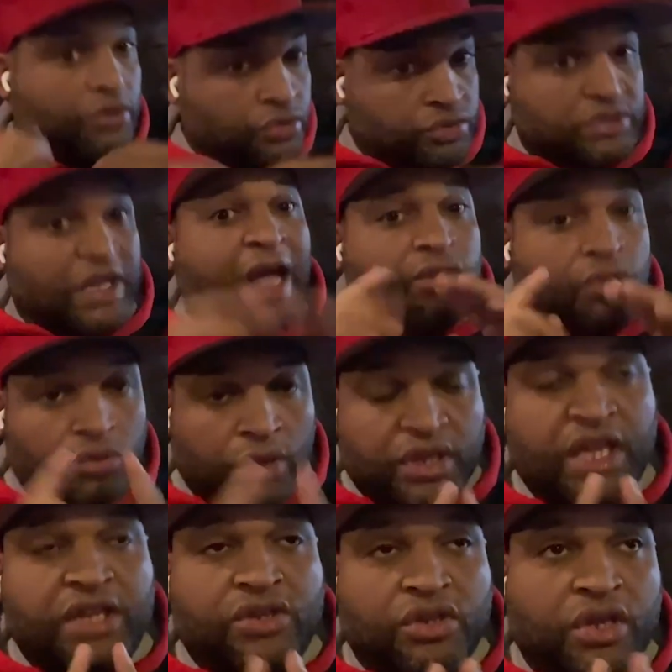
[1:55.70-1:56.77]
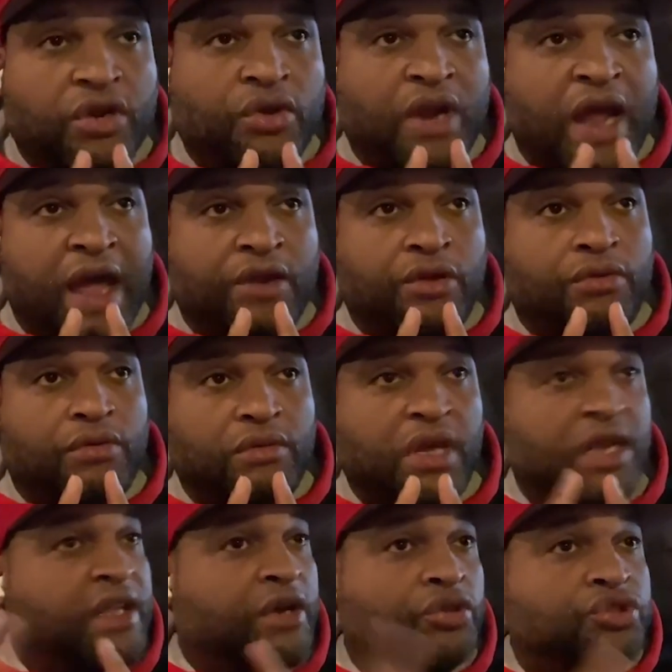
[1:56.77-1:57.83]
estando dentro del horario,
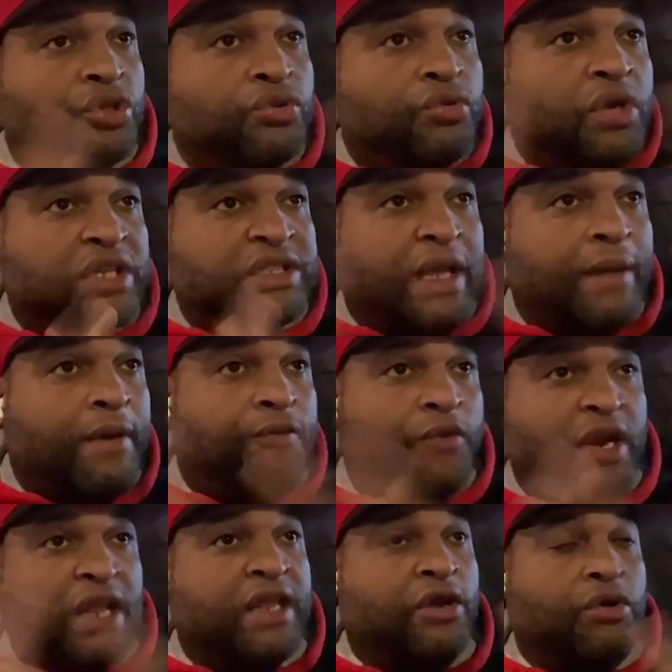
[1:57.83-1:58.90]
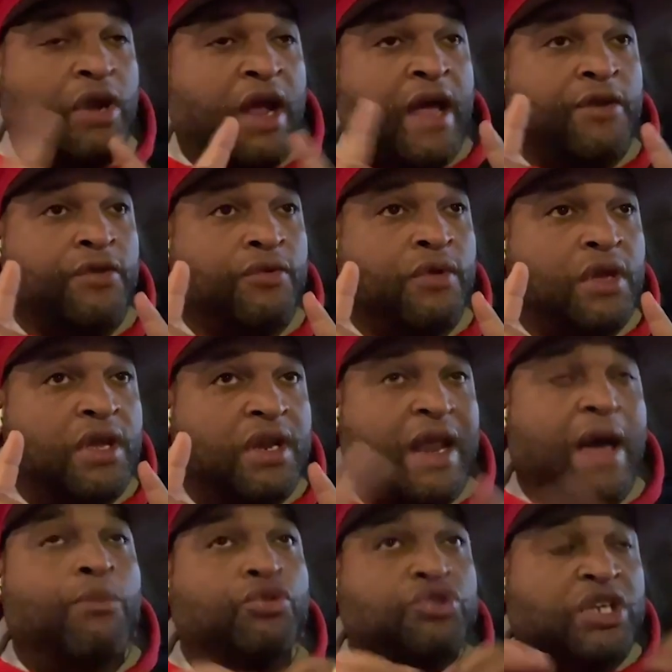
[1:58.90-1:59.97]
el negocio nunca estaba fuera del horario,
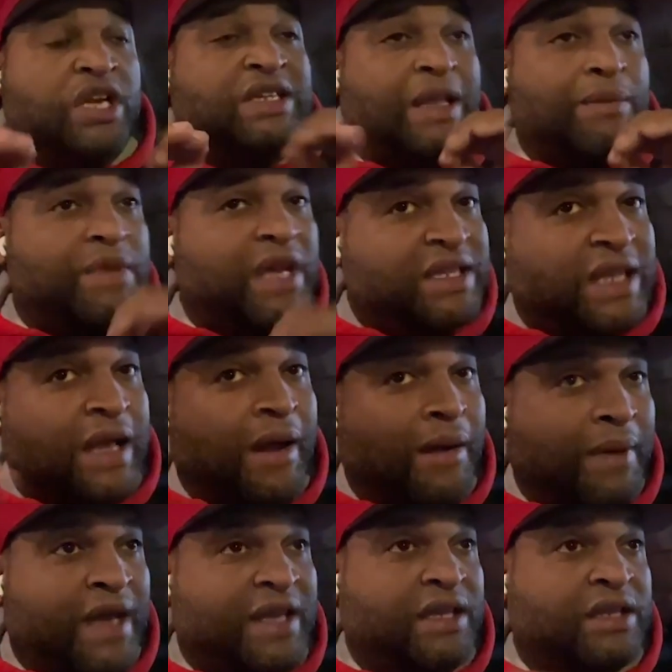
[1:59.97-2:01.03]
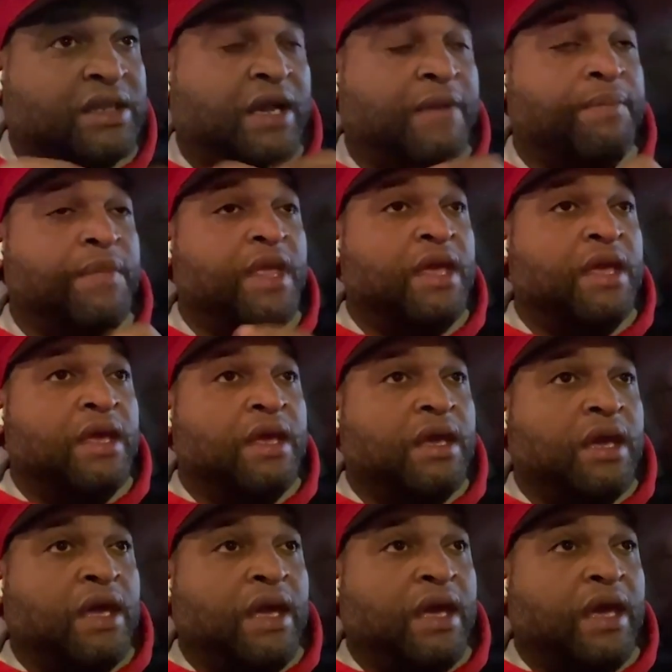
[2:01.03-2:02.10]
la música también estaba bajita.
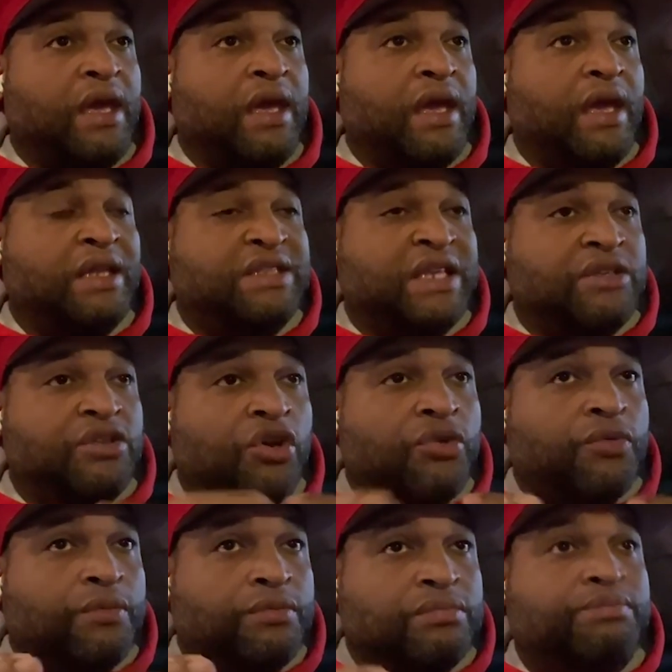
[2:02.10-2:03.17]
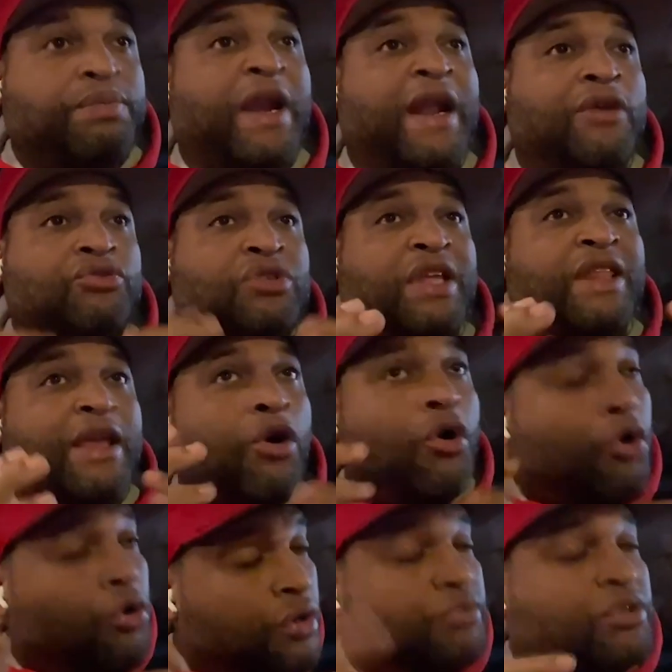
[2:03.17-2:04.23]
Eh, el señor, para que ustedes,
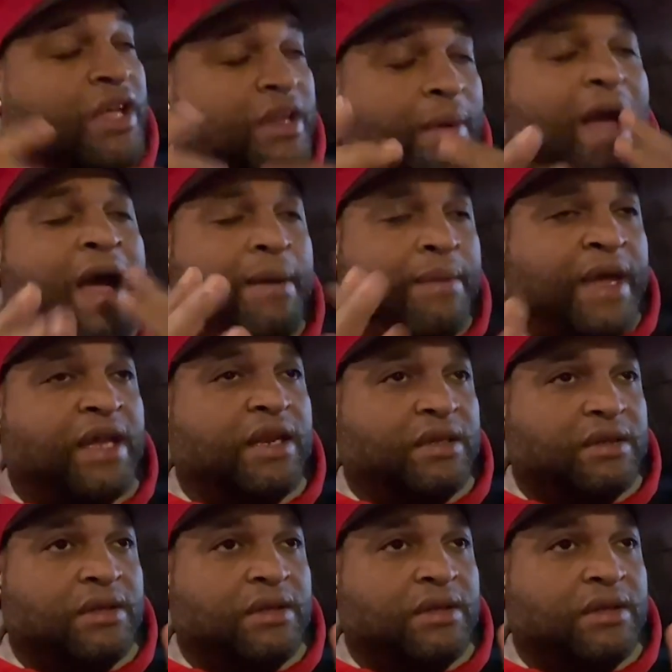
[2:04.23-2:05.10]
ustedes van a ver